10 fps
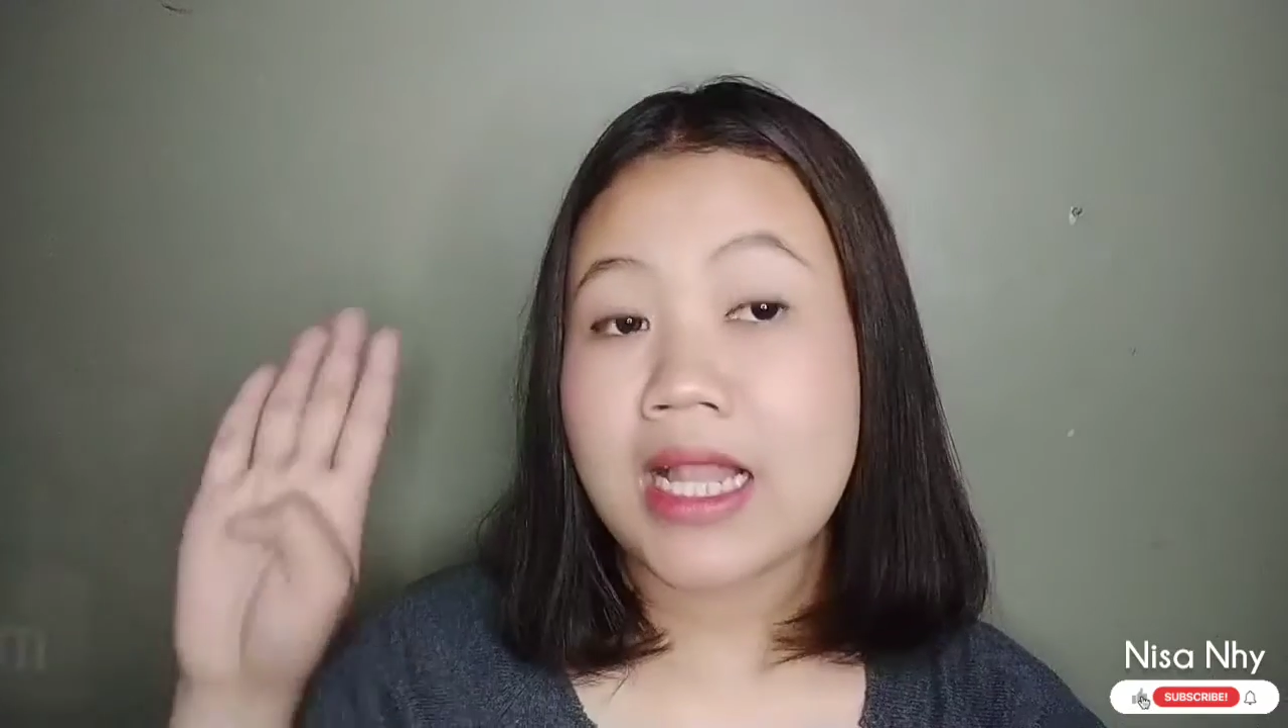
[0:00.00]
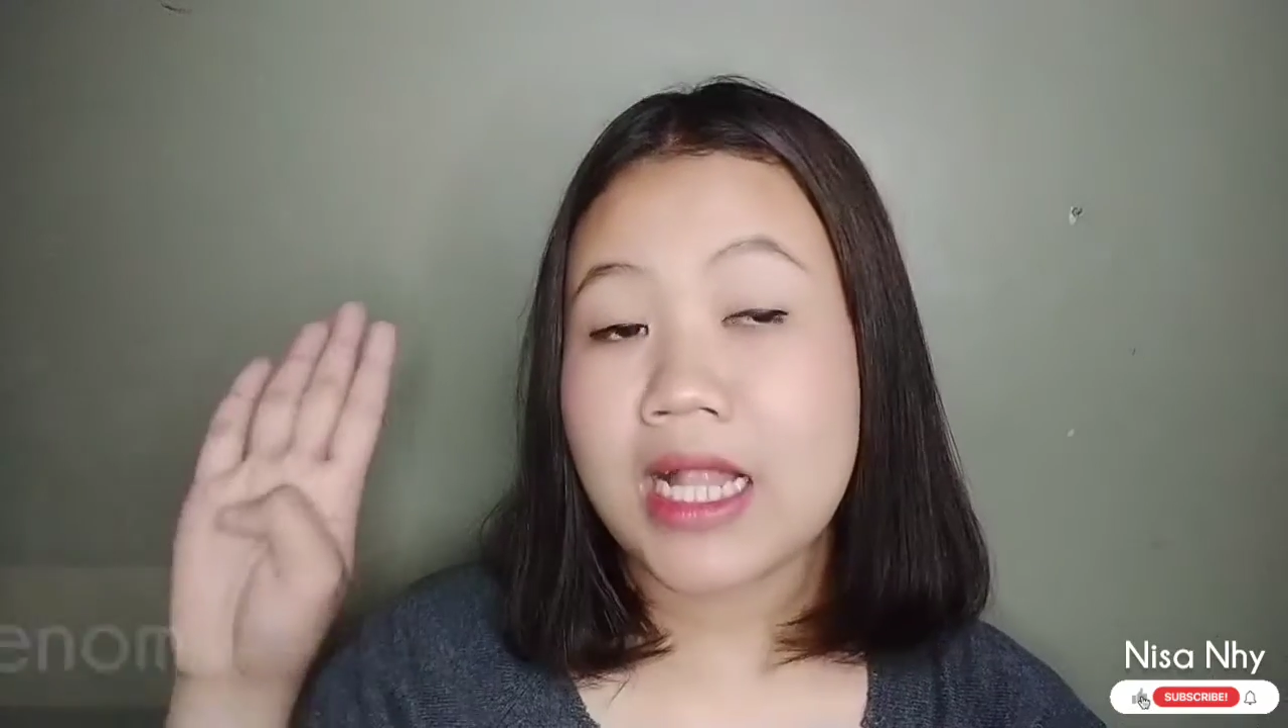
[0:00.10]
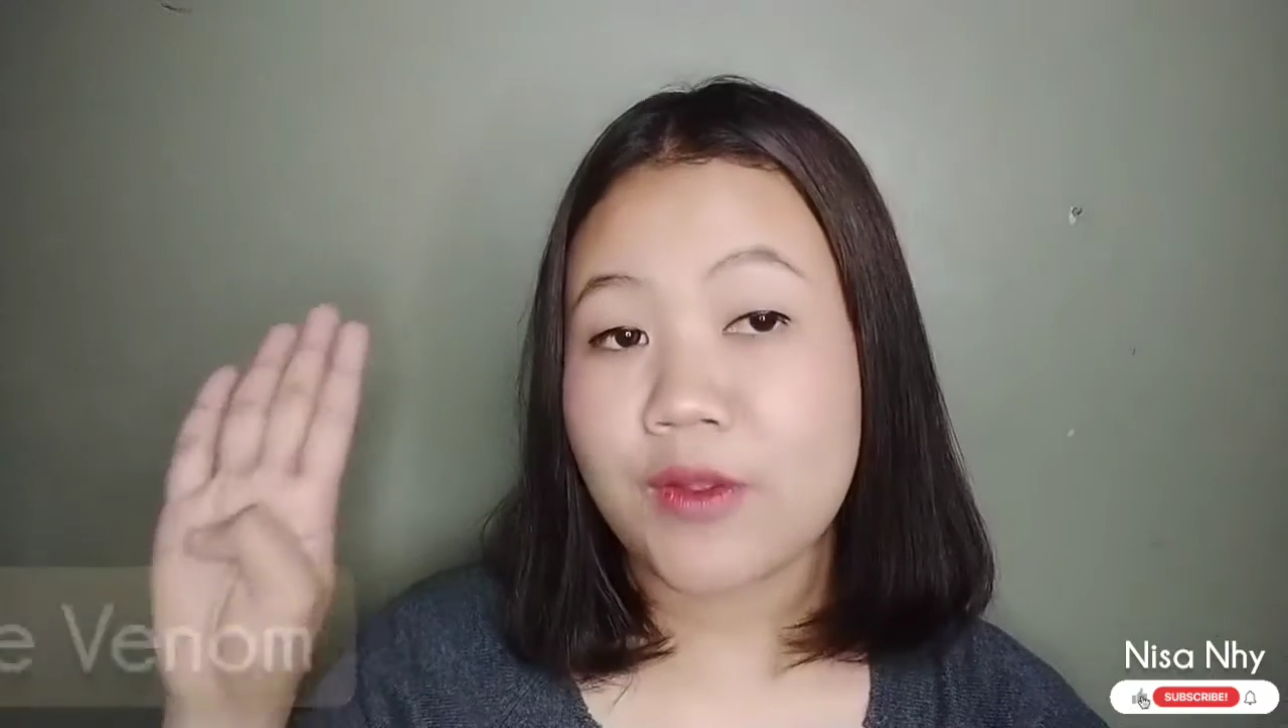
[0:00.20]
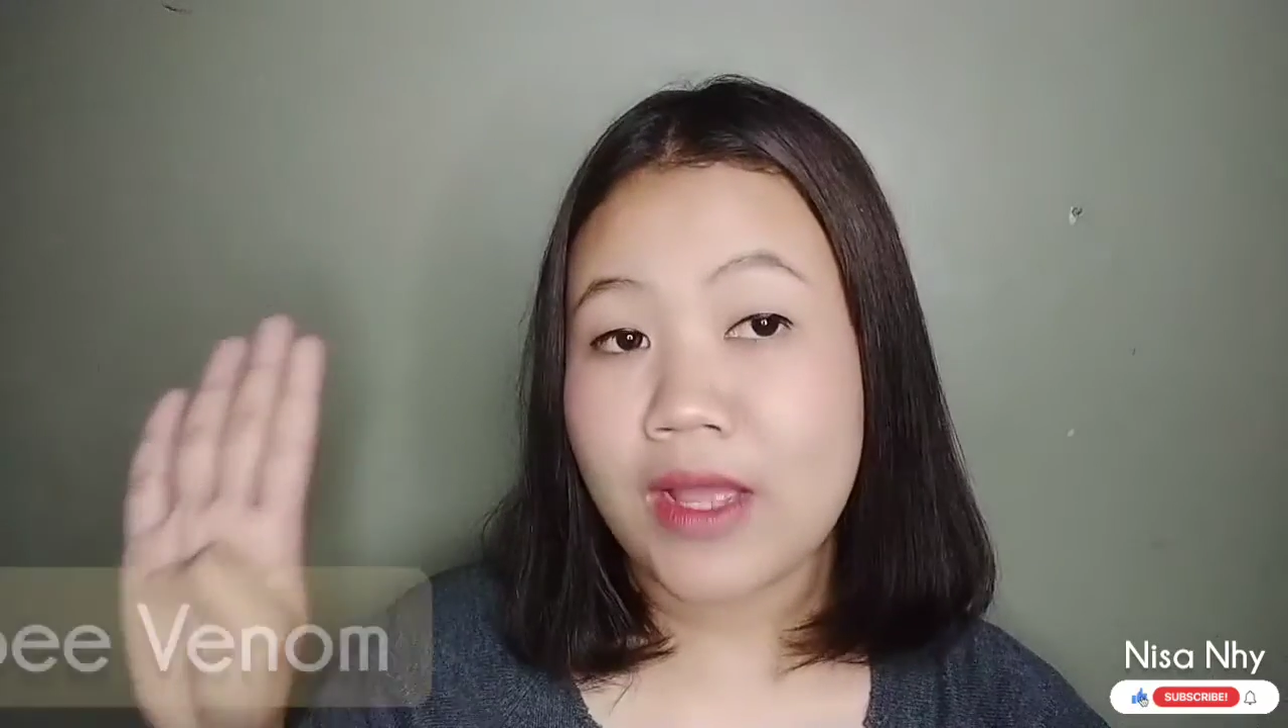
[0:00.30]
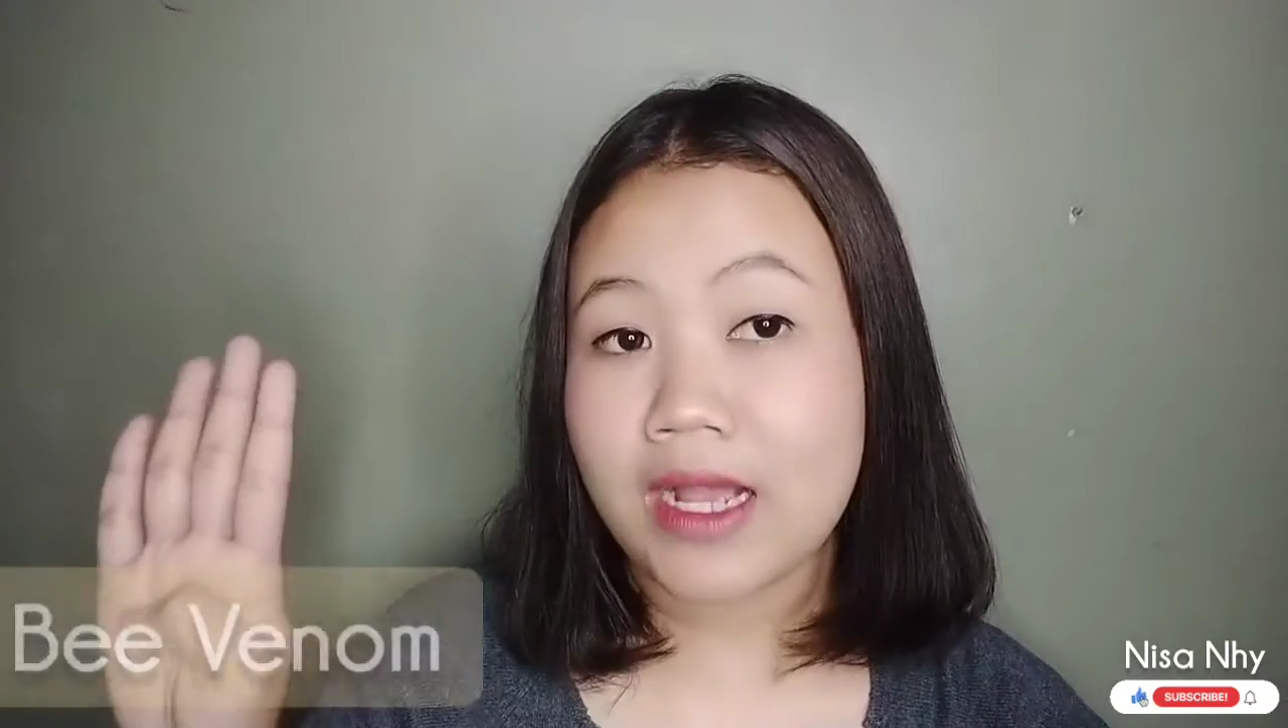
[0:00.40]

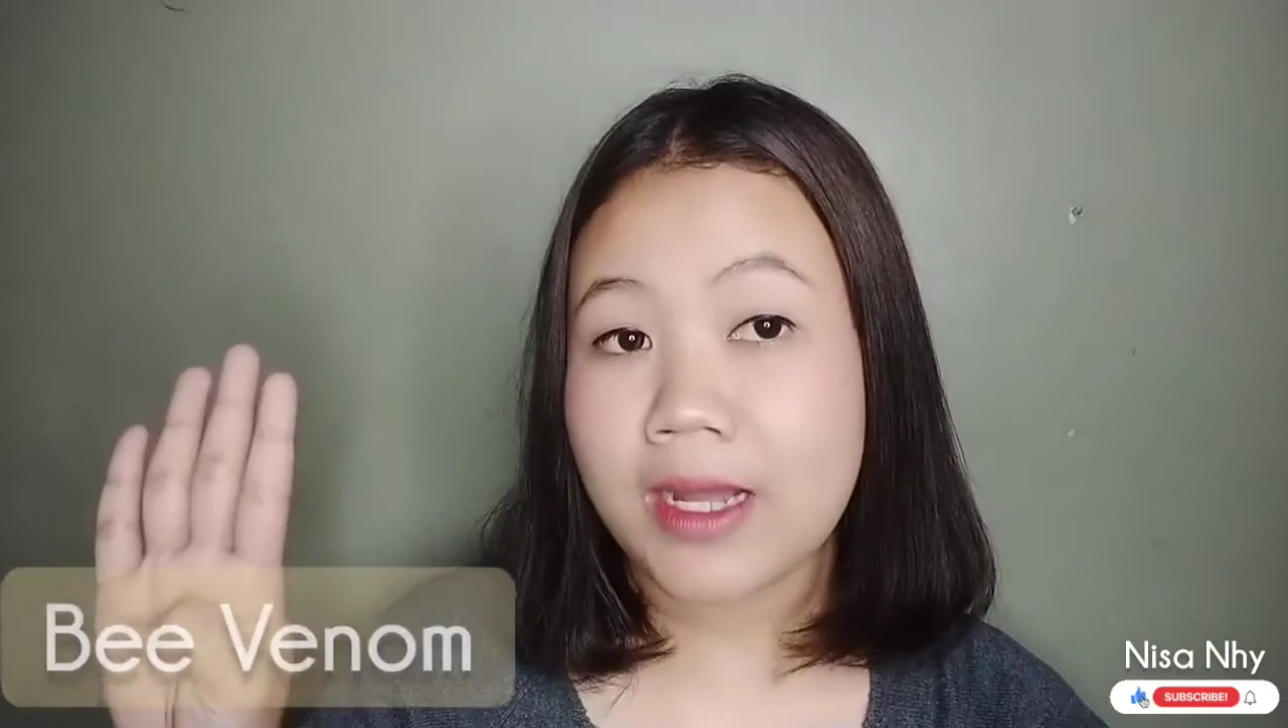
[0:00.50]
Lalu yang